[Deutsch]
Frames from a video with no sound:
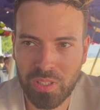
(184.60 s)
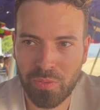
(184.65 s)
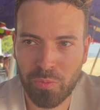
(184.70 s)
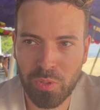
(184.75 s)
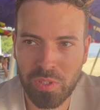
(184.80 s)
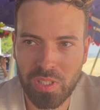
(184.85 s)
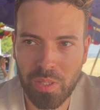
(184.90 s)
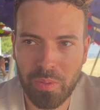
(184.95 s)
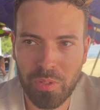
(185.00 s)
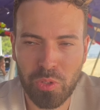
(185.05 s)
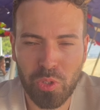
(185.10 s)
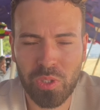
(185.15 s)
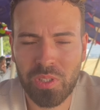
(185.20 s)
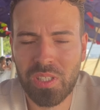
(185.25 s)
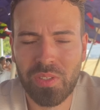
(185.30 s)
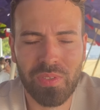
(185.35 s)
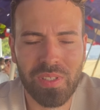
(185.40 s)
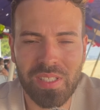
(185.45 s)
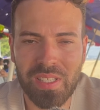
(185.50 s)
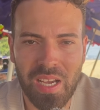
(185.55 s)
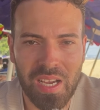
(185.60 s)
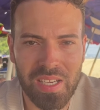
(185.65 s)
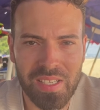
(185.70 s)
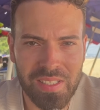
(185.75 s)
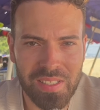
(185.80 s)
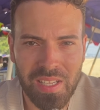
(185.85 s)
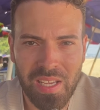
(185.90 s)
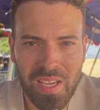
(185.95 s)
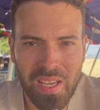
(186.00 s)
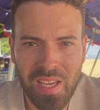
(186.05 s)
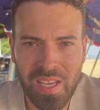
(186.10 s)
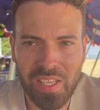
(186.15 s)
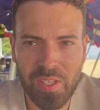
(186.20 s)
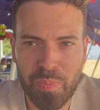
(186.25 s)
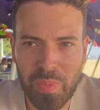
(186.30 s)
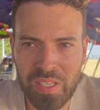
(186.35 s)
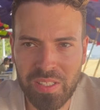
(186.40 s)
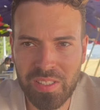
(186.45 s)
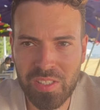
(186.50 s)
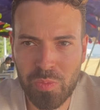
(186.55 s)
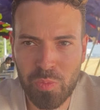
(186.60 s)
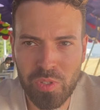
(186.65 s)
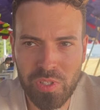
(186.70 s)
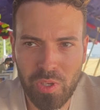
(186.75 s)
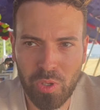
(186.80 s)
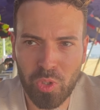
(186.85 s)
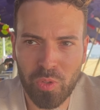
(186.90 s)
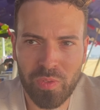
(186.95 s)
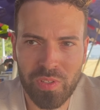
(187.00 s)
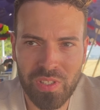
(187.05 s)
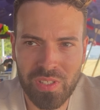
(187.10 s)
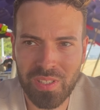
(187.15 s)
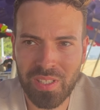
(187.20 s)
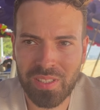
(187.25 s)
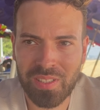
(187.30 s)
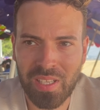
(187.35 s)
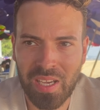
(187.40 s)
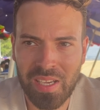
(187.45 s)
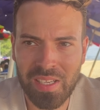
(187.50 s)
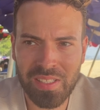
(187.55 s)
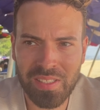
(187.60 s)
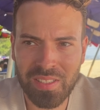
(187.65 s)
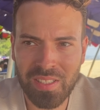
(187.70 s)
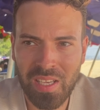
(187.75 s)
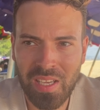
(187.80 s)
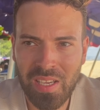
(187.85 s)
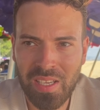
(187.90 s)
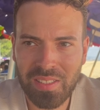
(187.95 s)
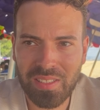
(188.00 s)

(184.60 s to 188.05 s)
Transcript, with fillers: Ich wusste aber natürlich nicht, wie sie heißt. Ich meine, das müsst ihr auch noch wissen, Details.